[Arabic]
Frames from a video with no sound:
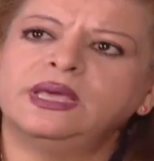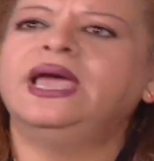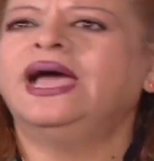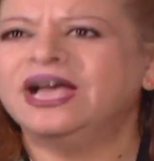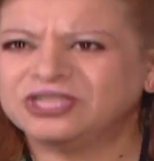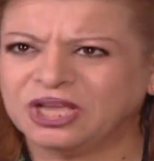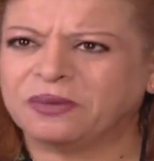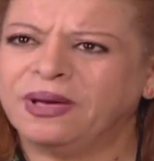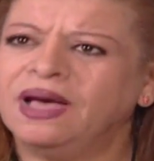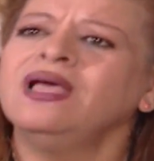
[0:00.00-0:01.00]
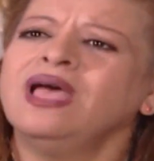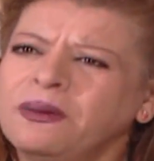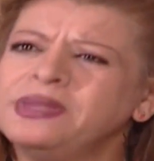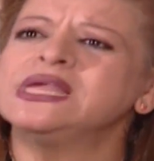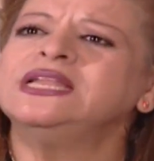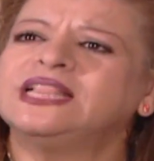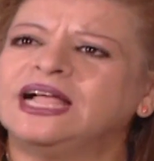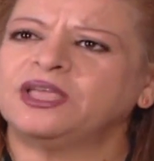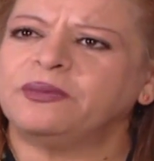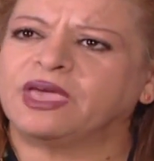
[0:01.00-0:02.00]
ايه حاجتك بقى قميصين
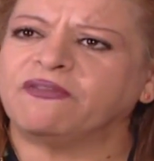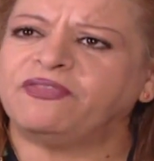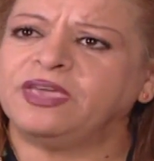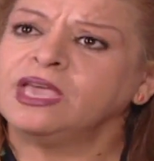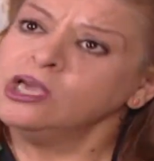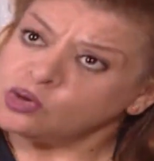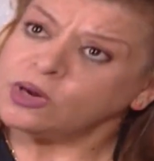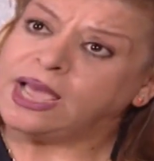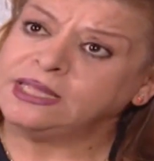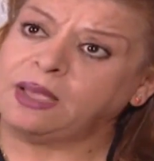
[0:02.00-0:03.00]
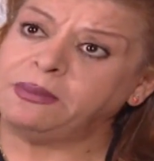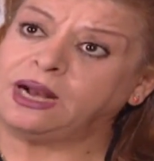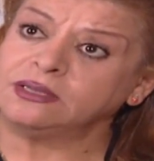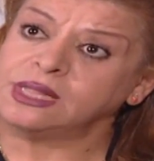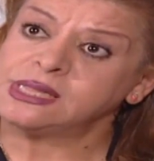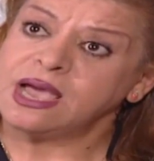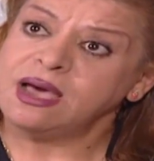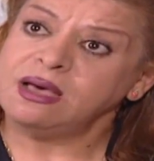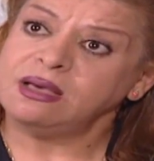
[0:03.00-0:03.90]
ثلاثة بكفيك شو رايح تعمل عرض أزياء؟